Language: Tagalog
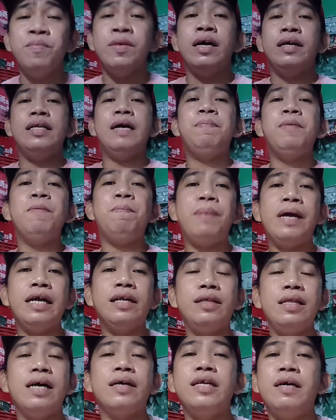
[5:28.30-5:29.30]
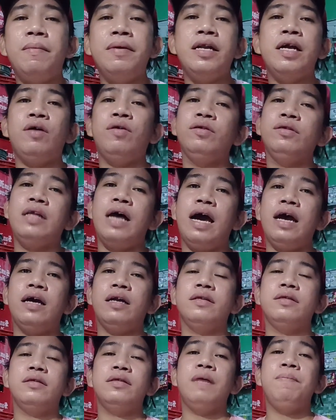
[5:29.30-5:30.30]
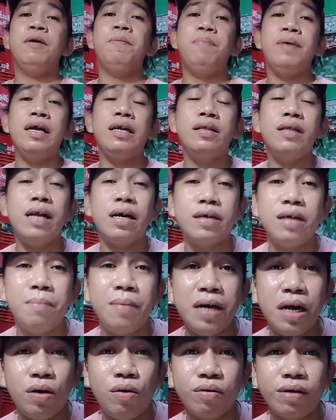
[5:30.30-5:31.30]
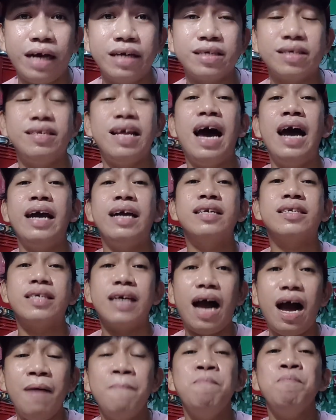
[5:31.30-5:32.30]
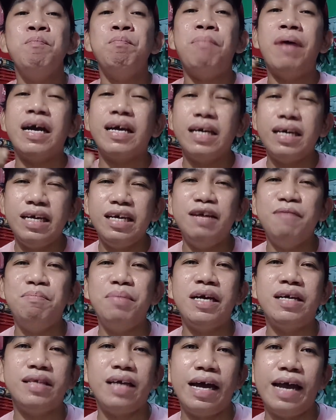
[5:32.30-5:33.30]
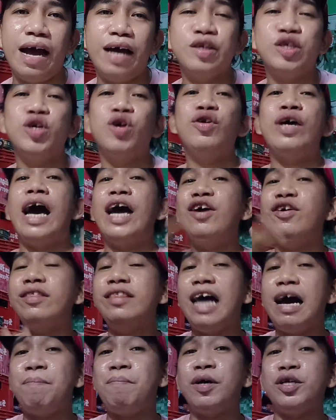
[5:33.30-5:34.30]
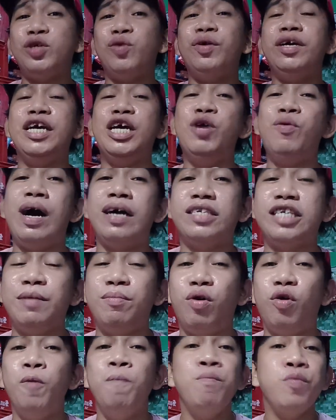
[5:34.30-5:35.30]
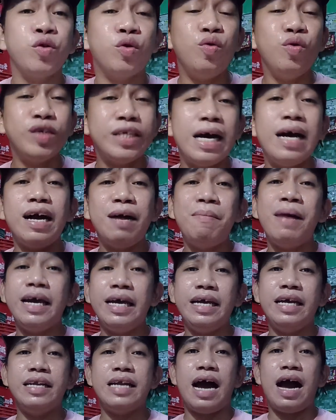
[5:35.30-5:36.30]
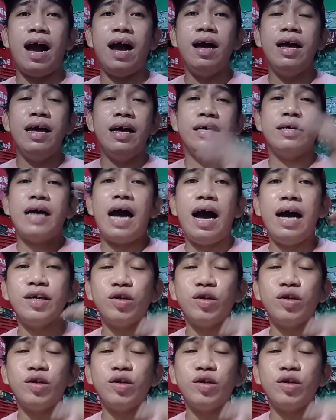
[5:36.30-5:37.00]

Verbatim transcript: Napipaid lang naman ako dahil napipaid lang naman ako guys dahil sa pag-ibig na yan. So ayun dapat yung iiwasan mo kung saan ka mahina, ha?